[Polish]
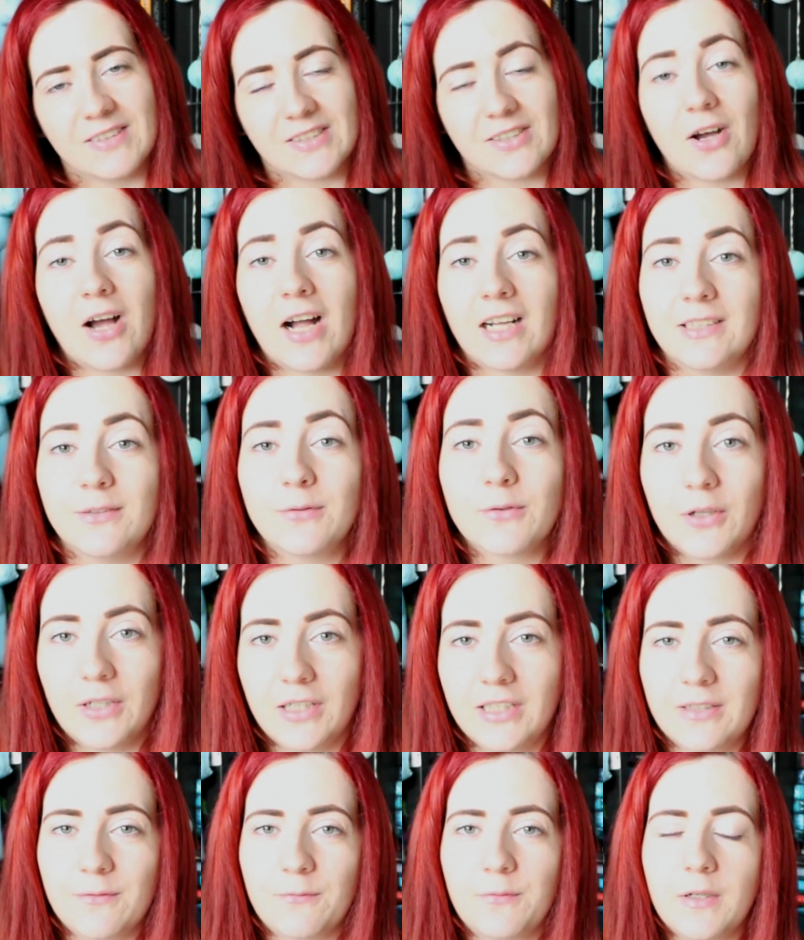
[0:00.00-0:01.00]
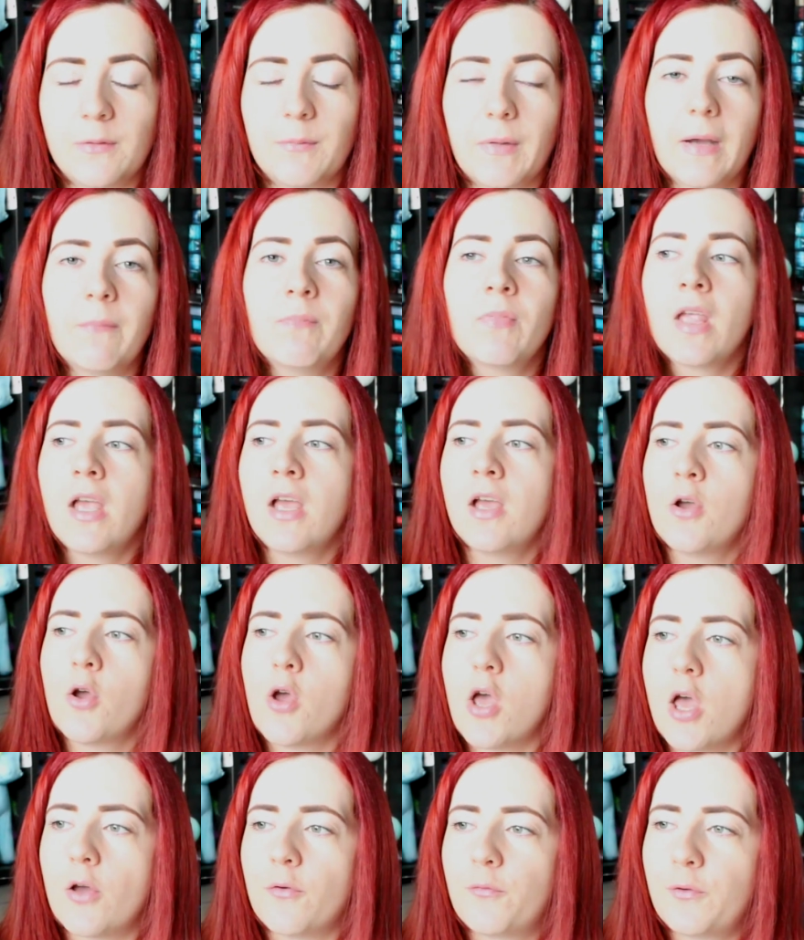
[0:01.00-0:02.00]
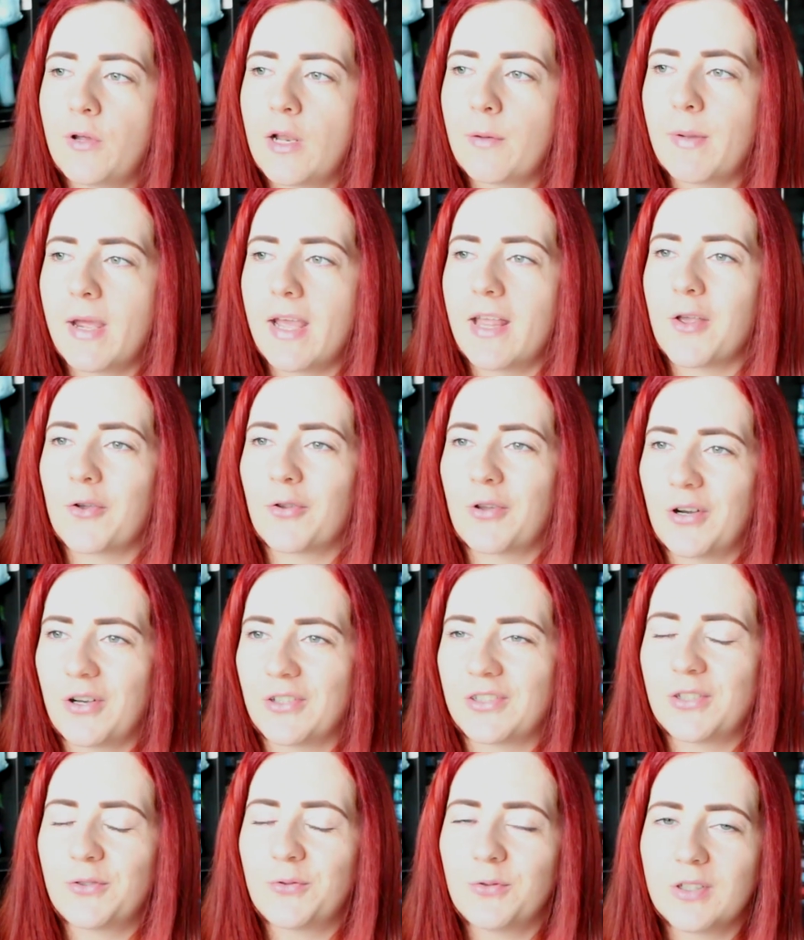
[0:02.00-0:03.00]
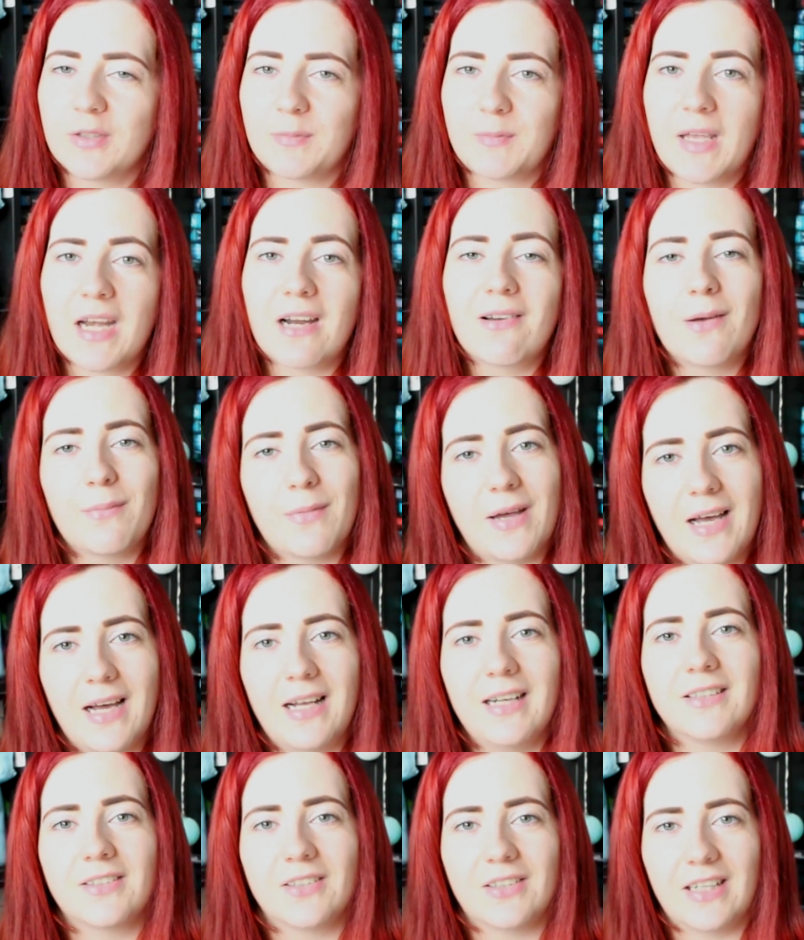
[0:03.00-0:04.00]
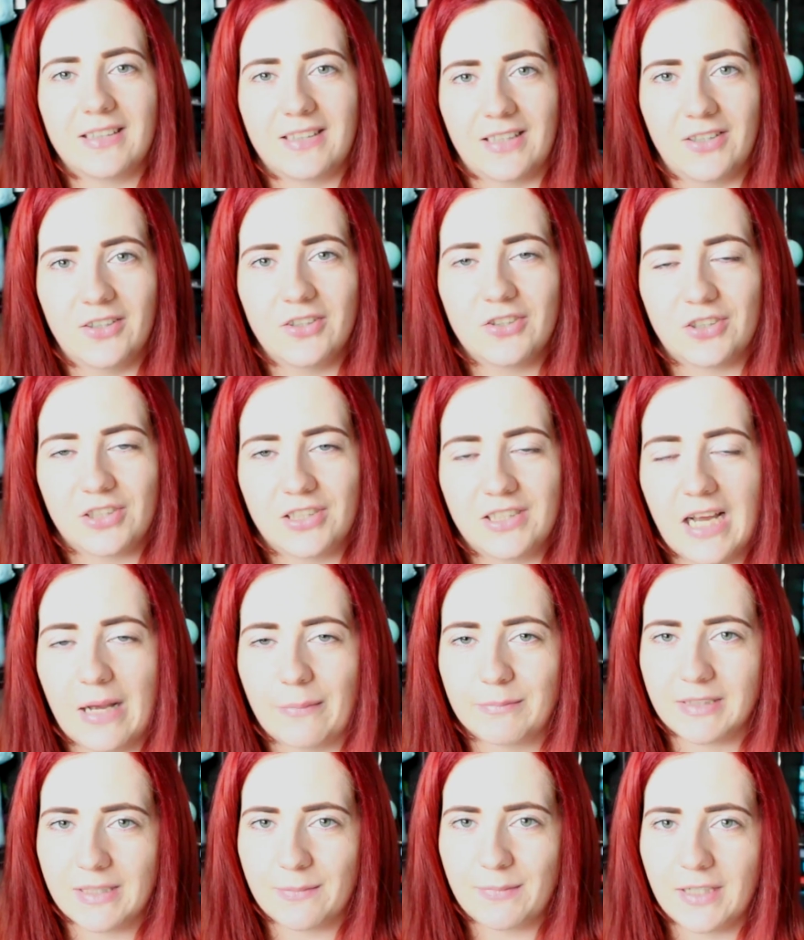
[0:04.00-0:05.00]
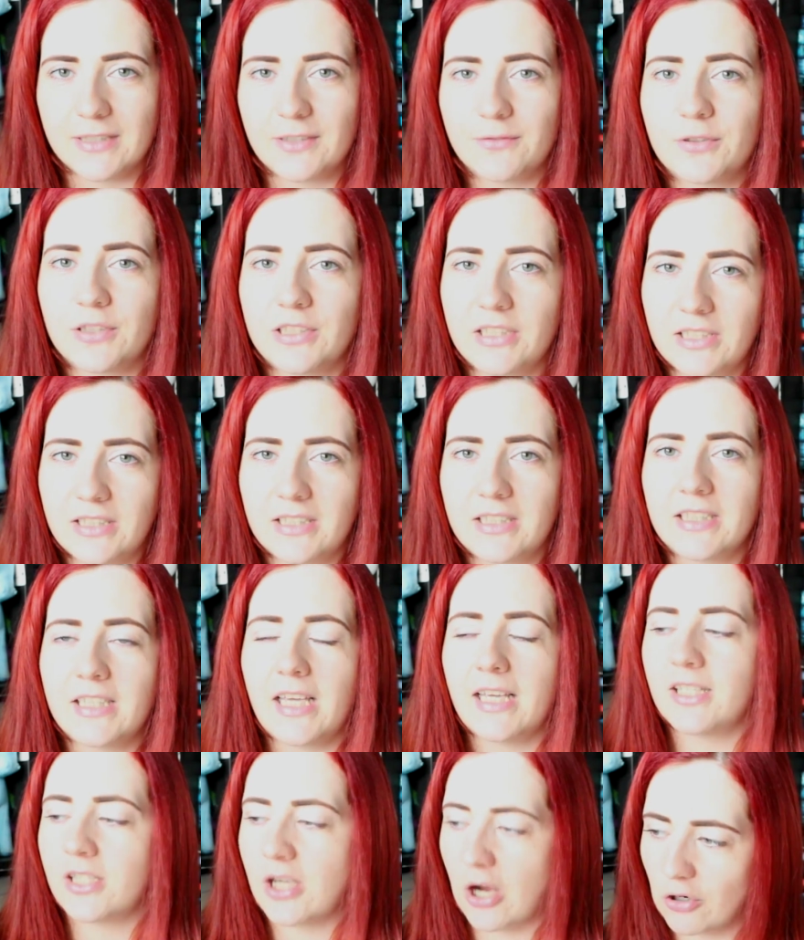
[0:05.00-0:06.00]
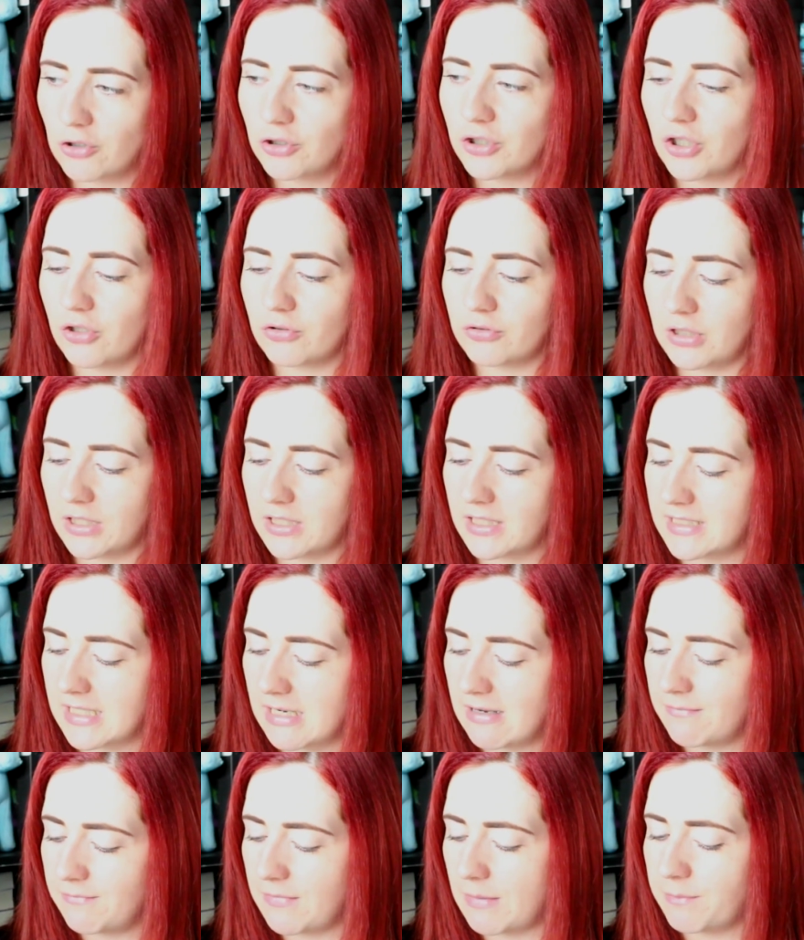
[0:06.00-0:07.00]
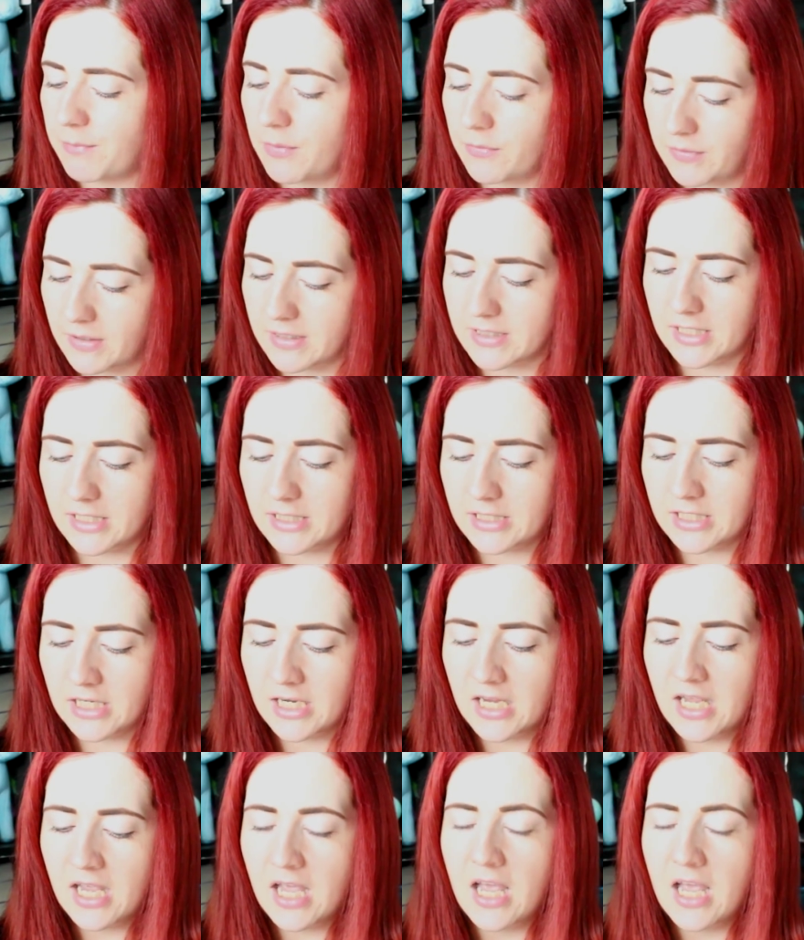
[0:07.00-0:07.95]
was kochani w kolejnym filmie. E, w filmie, do którego się długo zbierałam, ale to dlatego, że chciałam zebrać wszystkie książki, o których chciałam Wam powiedzieć.